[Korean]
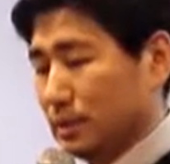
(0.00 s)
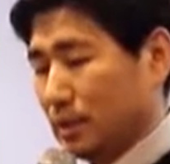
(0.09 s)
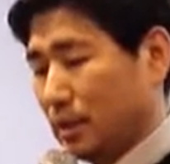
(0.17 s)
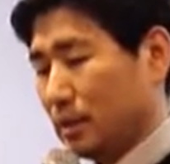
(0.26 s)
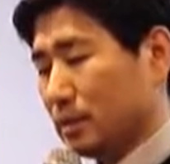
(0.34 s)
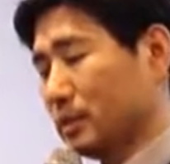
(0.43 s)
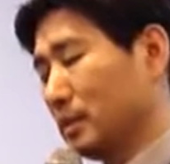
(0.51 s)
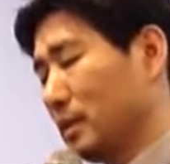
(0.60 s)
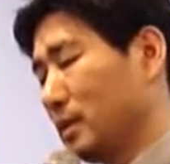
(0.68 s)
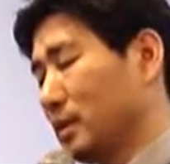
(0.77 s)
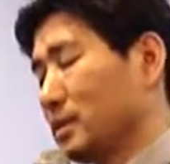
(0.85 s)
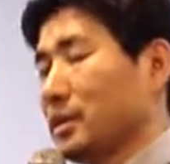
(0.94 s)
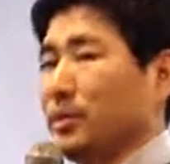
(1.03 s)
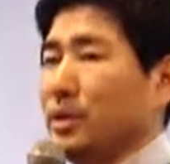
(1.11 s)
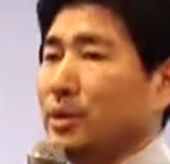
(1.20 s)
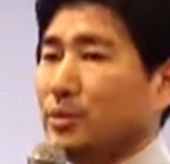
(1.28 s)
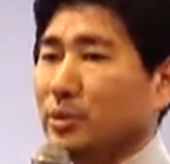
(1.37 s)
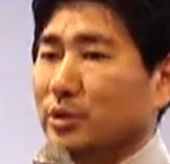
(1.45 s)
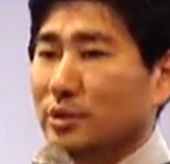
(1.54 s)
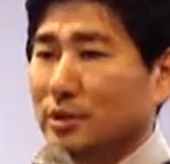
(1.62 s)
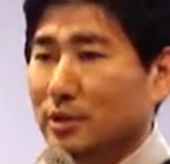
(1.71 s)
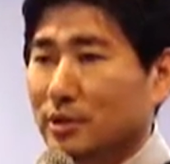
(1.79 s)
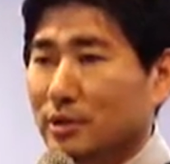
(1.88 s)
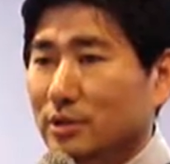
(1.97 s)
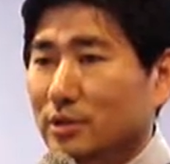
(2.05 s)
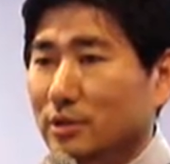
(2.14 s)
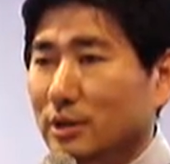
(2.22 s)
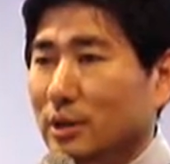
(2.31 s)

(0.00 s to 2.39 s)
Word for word: 아 근데 이게 참 힘든 일이에요. 그죠?